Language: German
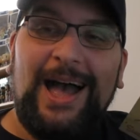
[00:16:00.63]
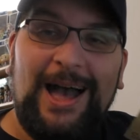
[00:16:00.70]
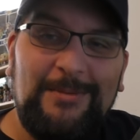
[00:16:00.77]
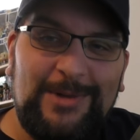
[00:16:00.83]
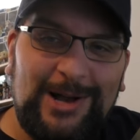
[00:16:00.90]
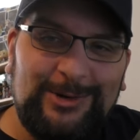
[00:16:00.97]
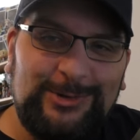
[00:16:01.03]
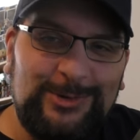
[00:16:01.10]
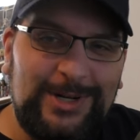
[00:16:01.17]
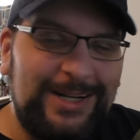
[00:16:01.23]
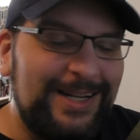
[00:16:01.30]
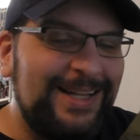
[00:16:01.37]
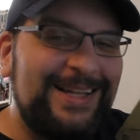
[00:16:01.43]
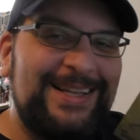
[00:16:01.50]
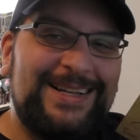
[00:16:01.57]
Hammercool,
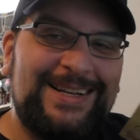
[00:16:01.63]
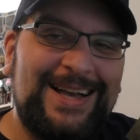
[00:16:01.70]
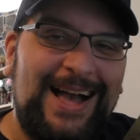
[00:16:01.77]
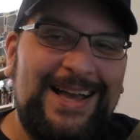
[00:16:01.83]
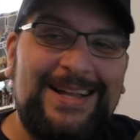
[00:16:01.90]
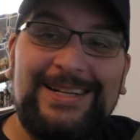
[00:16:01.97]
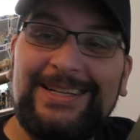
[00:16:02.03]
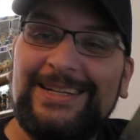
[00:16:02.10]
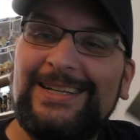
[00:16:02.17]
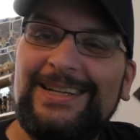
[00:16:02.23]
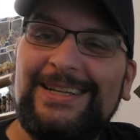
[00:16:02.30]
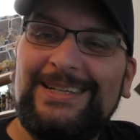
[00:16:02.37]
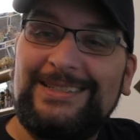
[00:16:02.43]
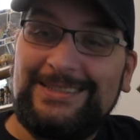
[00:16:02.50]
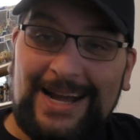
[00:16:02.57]
geil.
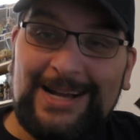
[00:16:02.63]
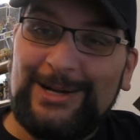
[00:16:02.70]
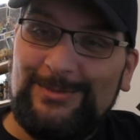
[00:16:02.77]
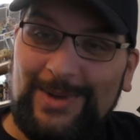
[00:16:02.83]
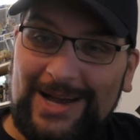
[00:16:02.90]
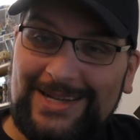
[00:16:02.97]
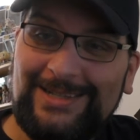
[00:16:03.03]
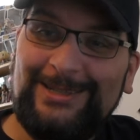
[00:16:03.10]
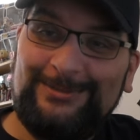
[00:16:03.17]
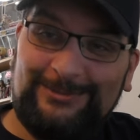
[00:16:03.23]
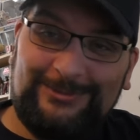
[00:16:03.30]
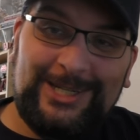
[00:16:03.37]
Danke, Michael.